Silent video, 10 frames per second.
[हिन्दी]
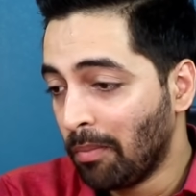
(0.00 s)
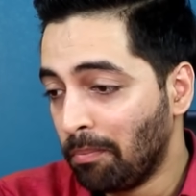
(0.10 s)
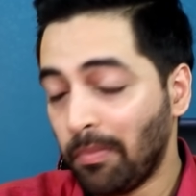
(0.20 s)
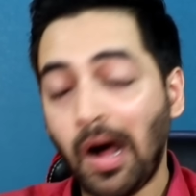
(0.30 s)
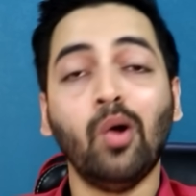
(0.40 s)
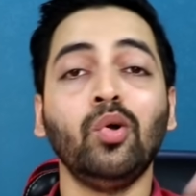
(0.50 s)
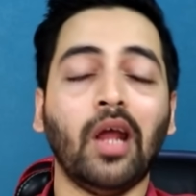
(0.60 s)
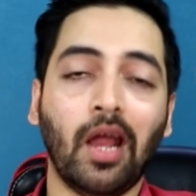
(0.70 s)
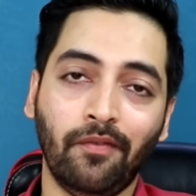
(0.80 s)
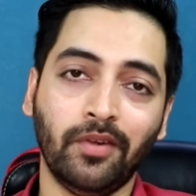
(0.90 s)

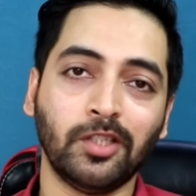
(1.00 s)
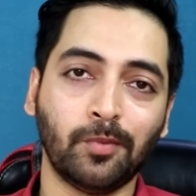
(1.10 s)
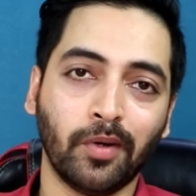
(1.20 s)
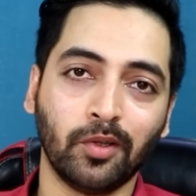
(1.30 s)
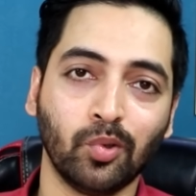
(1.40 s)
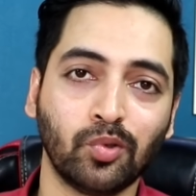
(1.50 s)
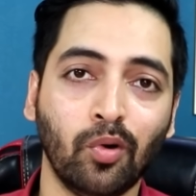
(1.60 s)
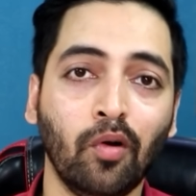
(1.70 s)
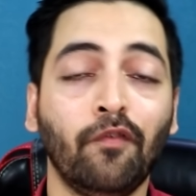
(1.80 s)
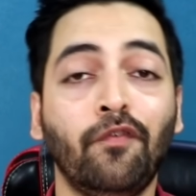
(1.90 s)
माउंट एवरेस्ट पर
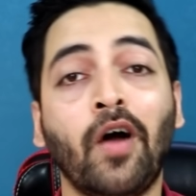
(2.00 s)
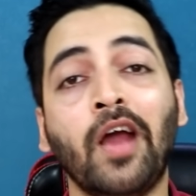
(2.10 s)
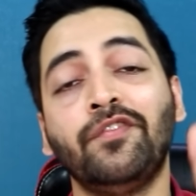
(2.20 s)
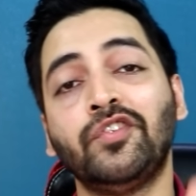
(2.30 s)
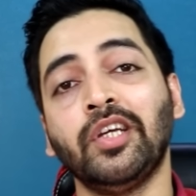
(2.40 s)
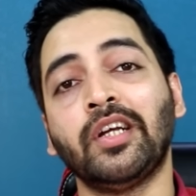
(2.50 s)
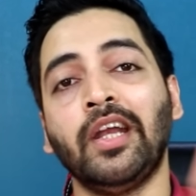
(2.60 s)
दोस्तों 5G